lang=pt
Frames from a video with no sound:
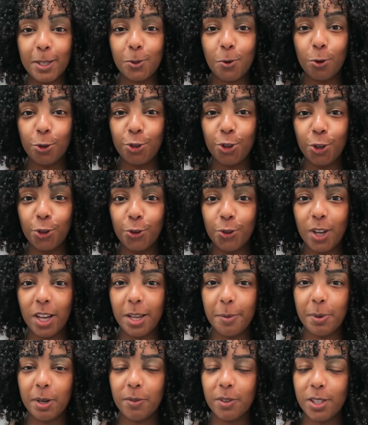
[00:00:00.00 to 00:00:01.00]
mas continue
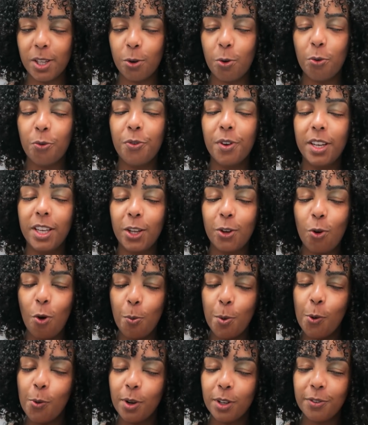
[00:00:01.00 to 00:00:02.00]
aí pra você conferir
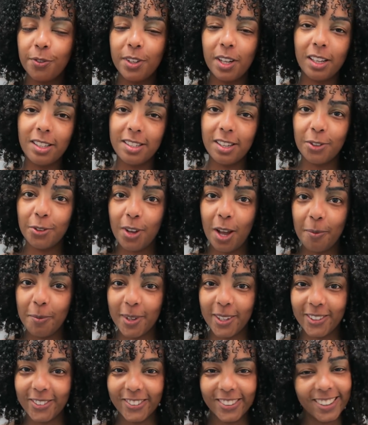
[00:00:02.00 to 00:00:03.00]
como eu ando finalizando o
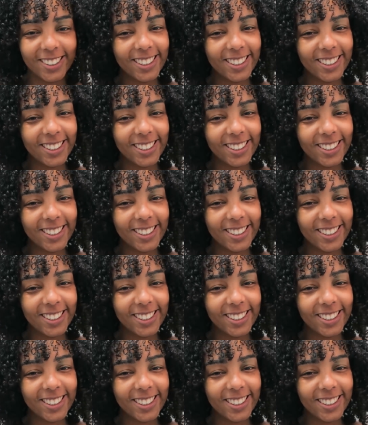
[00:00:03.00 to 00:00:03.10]
cabelo.